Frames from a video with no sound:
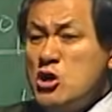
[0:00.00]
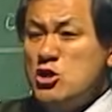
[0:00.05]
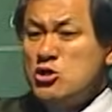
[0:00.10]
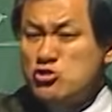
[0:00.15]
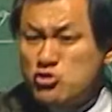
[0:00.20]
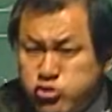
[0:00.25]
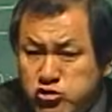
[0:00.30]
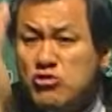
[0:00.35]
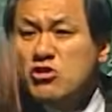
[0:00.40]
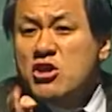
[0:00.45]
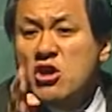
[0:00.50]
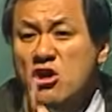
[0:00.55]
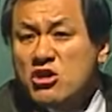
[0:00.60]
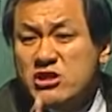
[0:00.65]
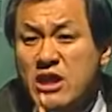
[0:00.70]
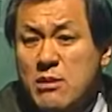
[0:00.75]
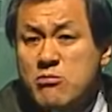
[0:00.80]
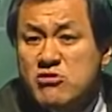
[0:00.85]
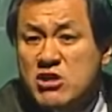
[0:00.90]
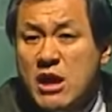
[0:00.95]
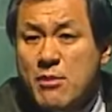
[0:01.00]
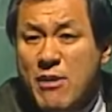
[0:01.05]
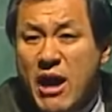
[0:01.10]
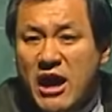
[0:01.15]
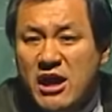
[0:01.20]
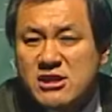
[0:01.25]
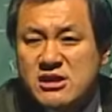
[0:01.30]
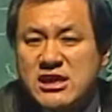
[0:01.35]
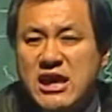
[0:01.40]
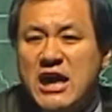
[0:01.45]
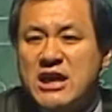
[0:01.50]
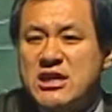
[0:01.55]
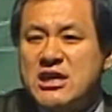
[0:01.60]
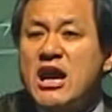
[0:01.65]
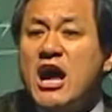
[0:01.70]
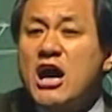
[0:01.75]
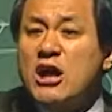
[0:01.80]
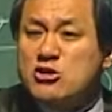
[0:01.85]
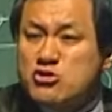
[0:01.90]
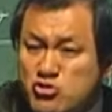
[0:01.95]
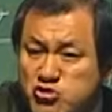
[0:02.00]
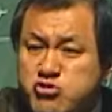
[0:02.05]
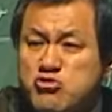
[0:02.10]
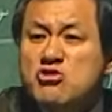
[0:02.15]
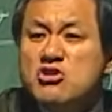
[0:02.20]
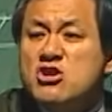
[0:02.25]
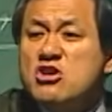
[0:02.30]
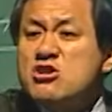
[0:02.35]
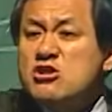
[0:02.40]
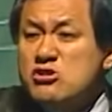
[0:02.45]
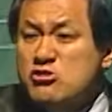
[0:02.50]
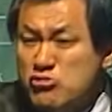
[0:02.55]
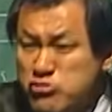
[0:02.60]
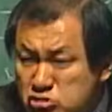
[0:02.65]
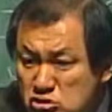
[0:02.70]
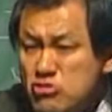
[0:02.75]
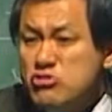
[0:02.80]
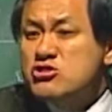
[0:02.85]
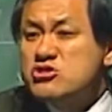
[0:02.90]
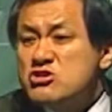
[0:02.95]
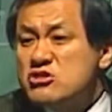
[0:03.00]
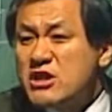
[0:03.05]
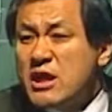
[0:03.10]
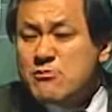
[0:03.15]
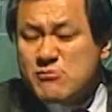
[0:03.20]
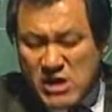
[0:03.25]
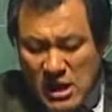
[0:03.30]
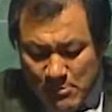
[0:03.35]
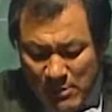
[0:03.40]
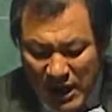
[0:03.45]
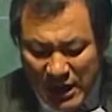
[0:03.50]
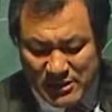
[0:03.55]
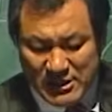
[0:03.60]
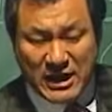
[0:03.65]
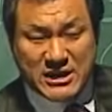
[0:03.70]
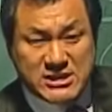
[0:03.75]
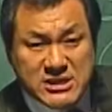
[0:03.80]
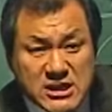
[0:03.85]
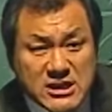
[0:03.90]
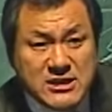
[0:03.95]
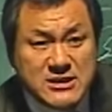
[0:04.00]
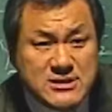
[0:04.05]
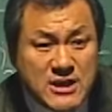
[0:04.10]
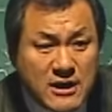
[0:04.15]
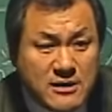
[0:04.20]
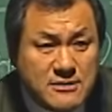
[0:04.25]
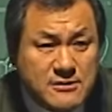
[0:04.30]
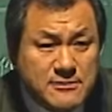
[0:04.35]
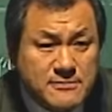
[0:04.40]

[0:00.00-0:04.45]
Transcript: 충격 때문에 망하는 게 아니라 충격 후유증 때문에 망한다. 시작.